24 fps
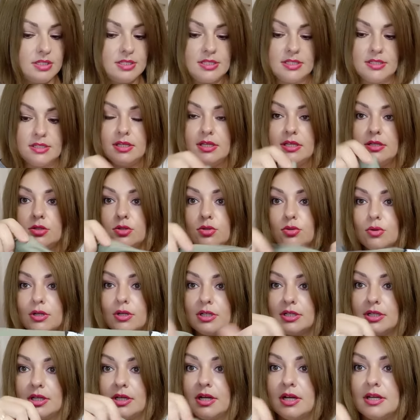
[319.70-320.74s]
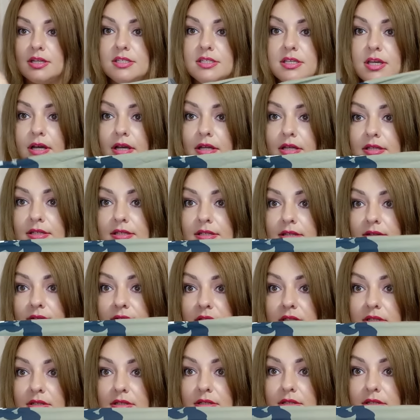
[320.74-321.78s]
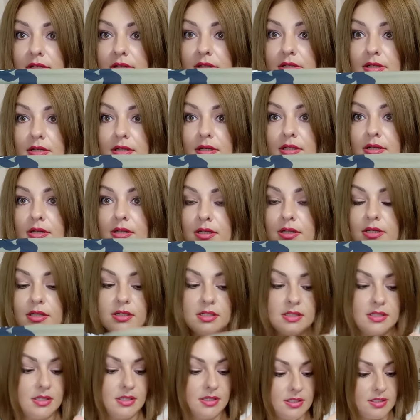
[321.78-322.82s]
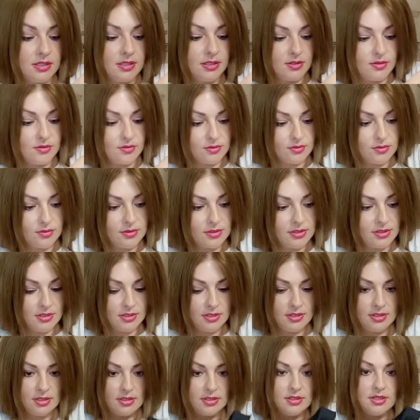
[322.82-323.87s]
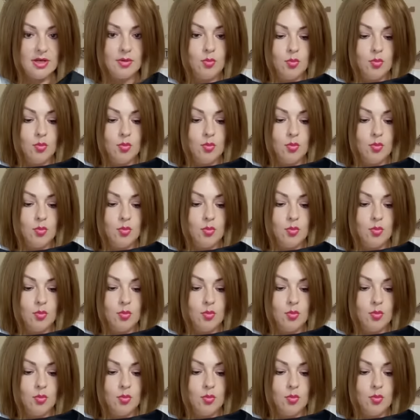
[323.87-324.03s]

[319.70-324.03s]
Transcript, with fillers: синтетику она такая тянется, видите? Вот. На